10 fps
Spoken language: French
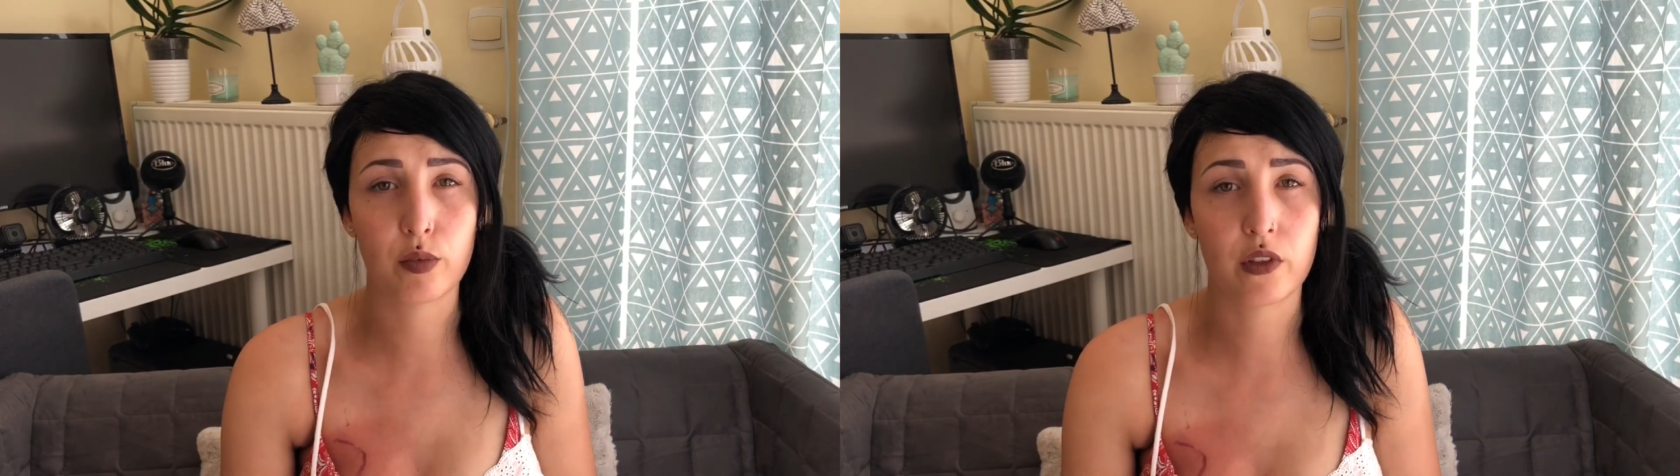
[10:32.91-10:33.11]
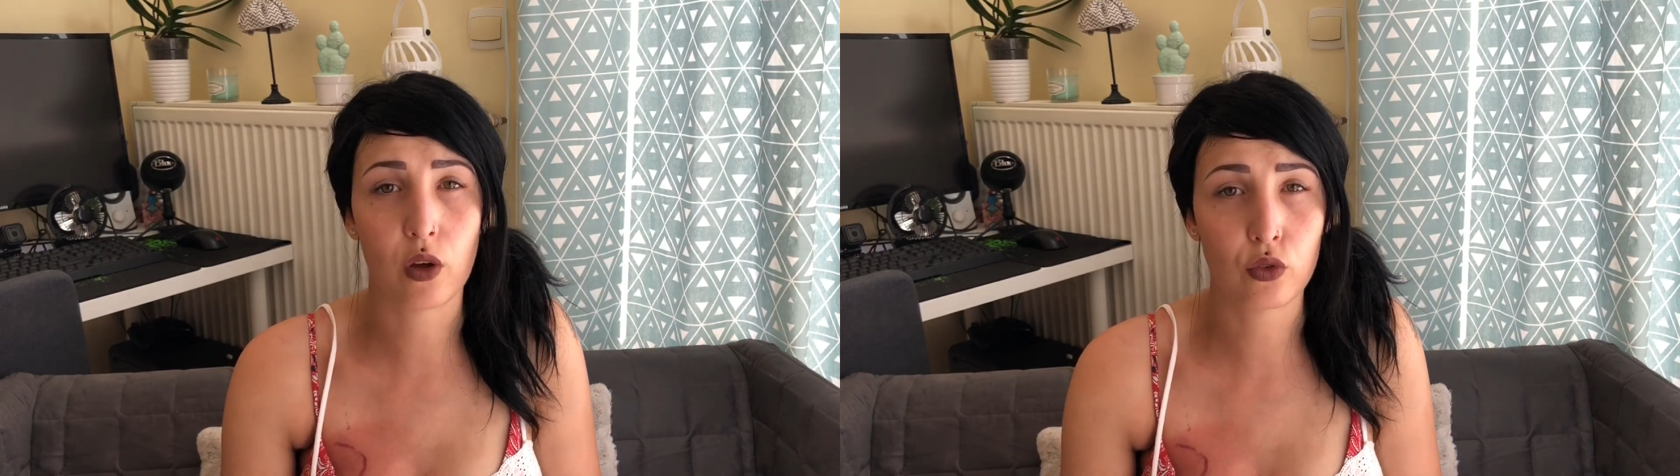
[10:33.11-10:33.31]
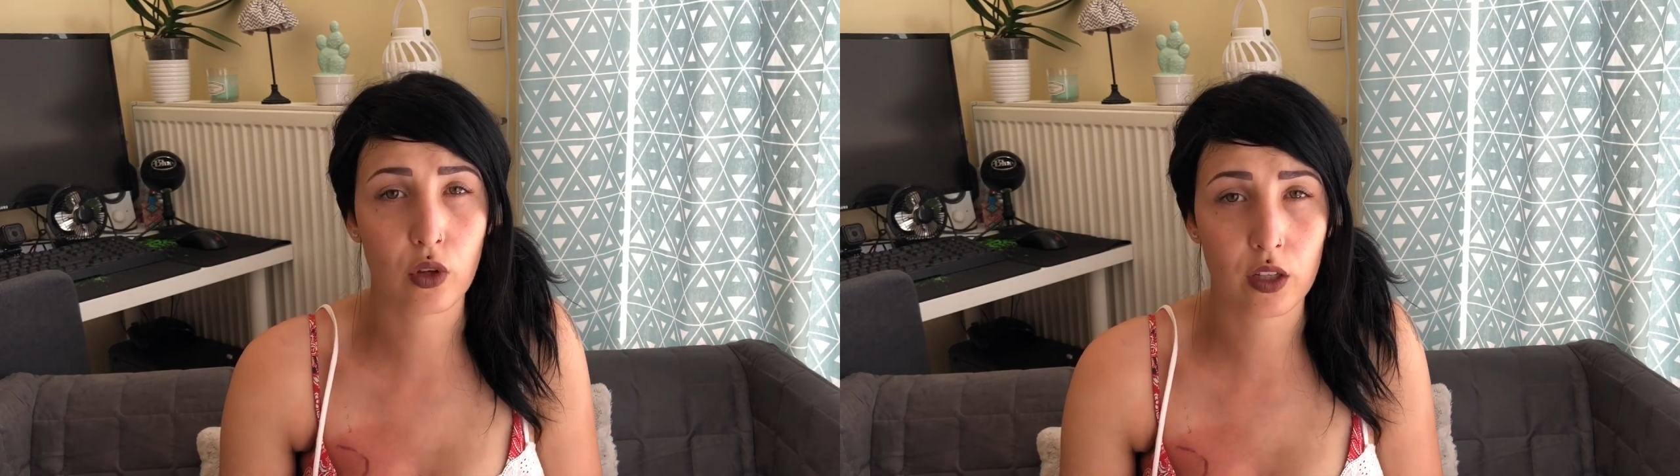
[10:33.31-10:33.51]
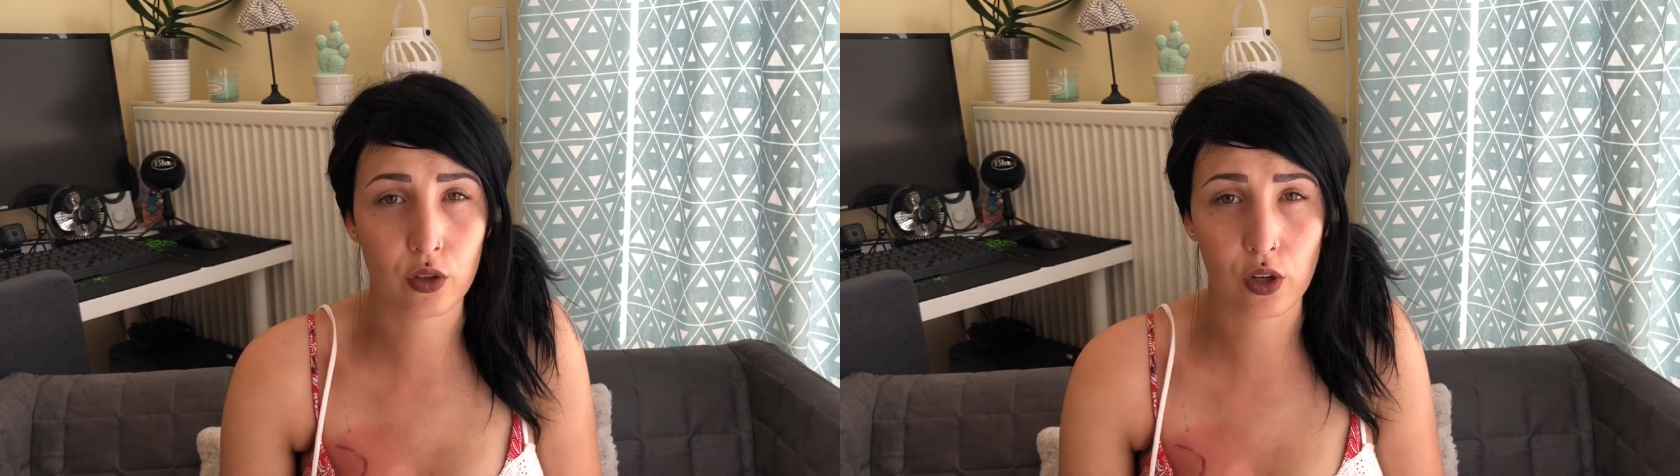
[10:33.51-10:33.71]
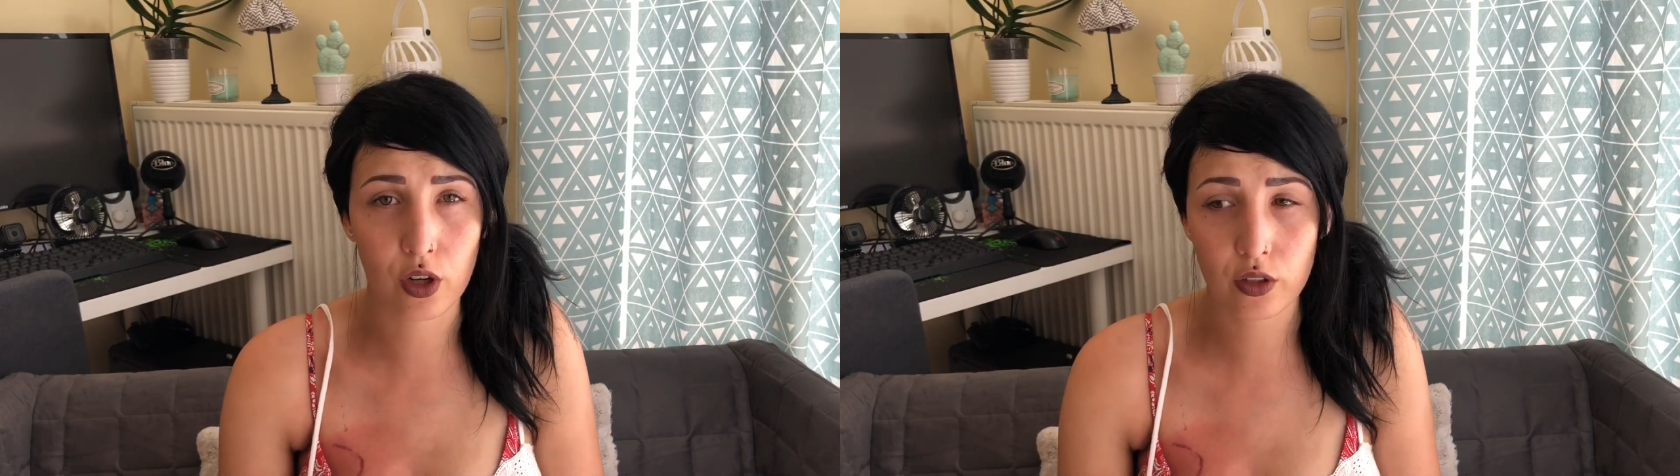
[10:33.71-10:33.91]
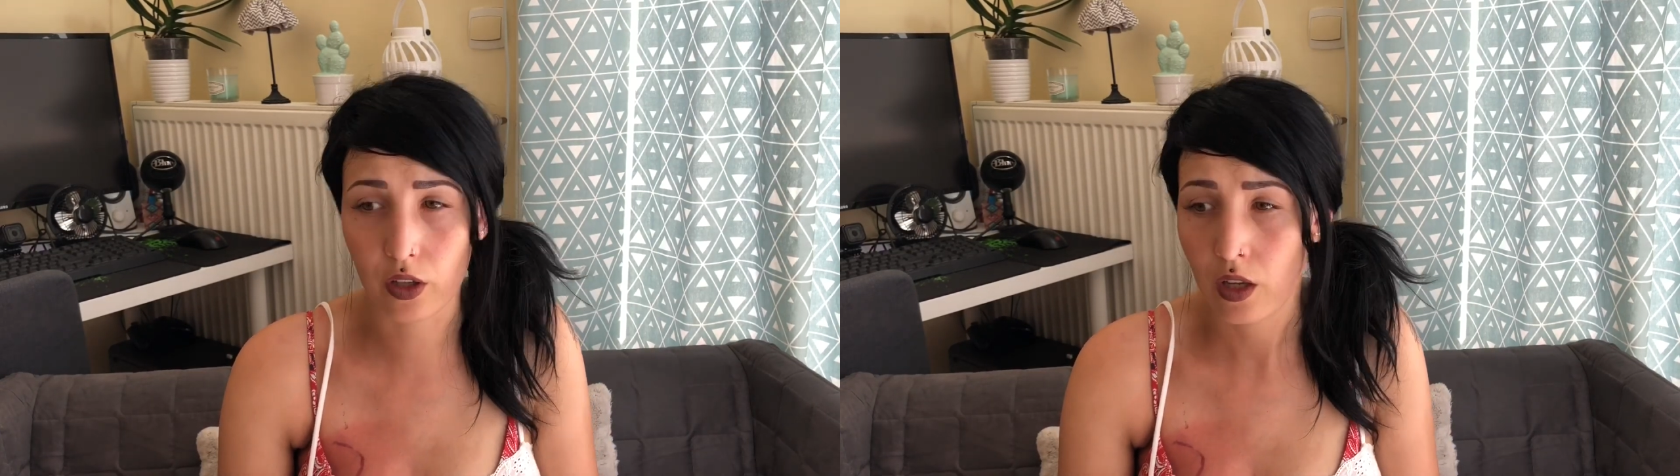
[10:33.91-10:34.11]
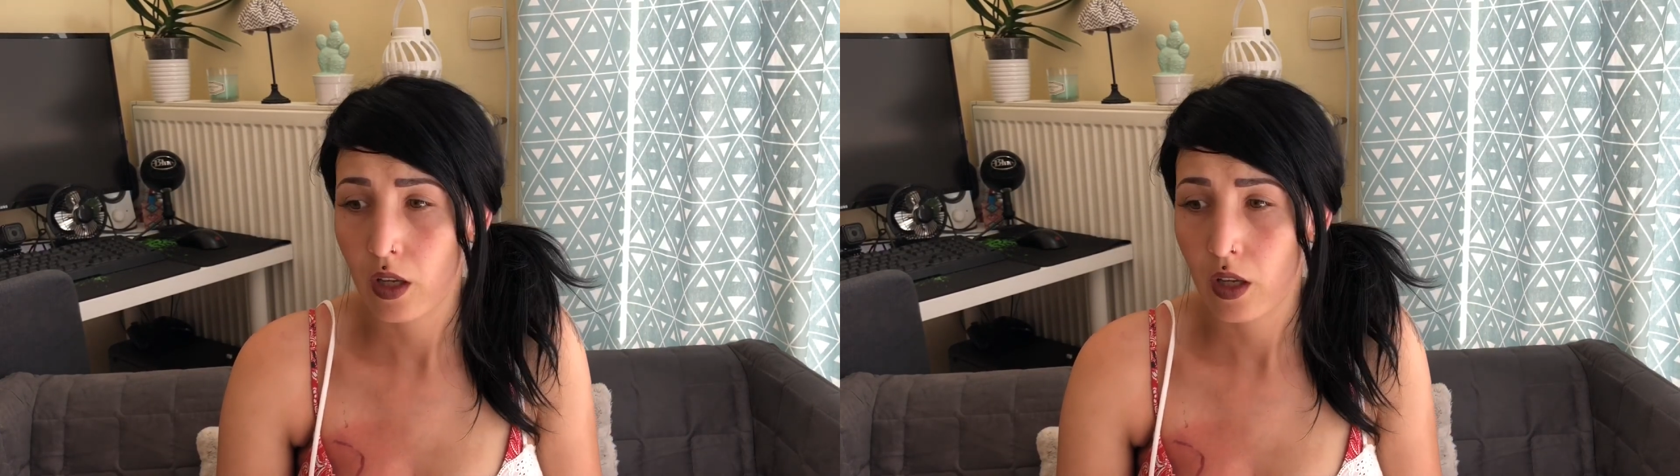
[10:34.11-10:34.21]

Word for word: puis ça rentrera dans l'ordre.